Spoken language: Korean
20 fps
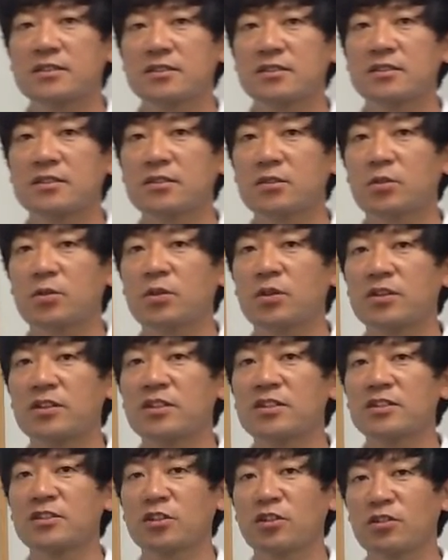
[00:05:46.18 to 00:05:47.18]

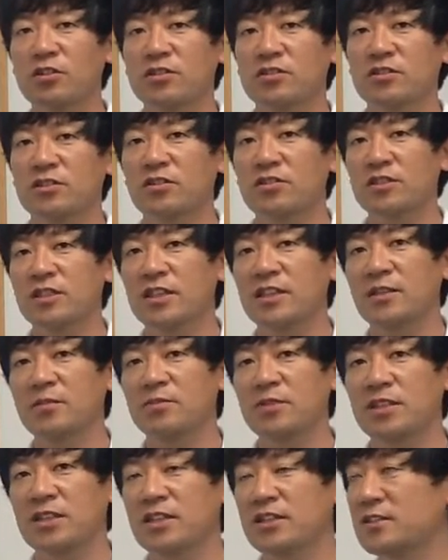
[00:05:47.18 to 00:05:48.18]
스코어를 적, 게
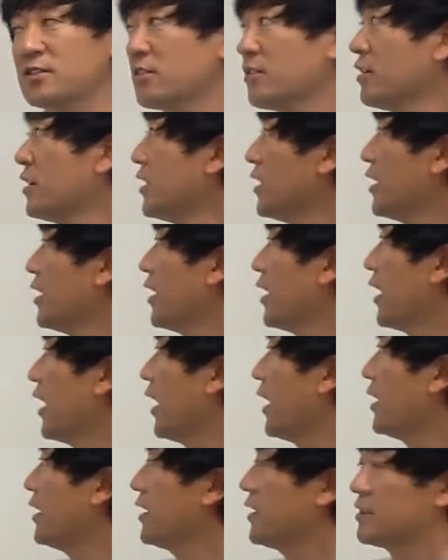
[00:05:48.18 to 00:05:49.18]
됩니다. 그래서
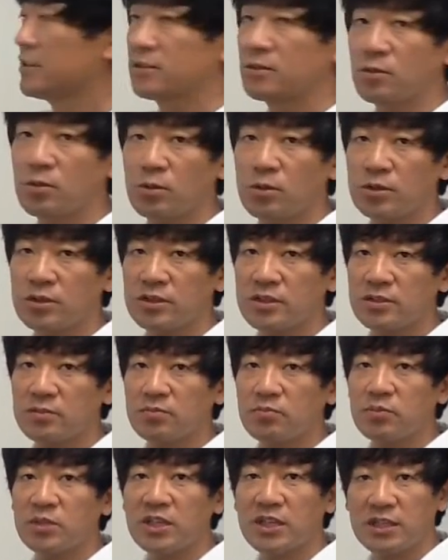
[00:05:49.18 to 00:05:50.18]
A의
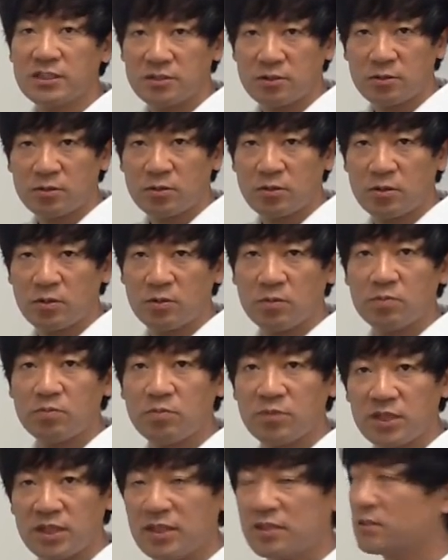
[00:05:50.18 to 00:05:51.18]
스코어는 B가 적고
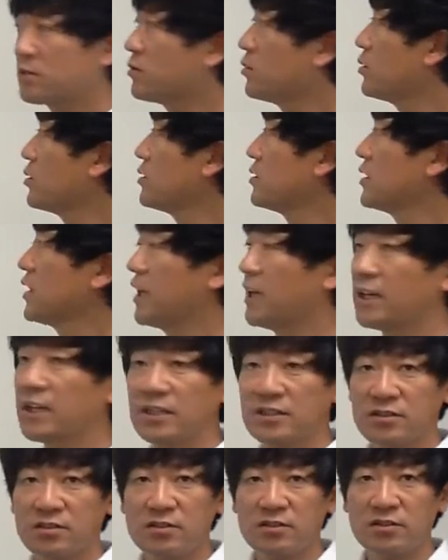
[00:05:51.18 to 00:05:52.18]
B의 스코어는
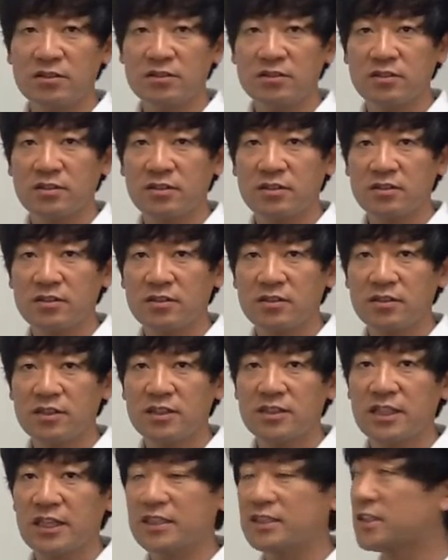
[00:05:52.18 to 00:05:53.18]
A가 적는 거죠.
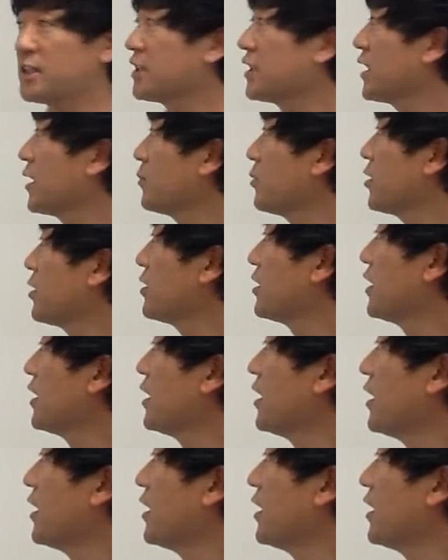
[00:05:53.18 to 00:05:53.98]
그래서 다시 얘기하면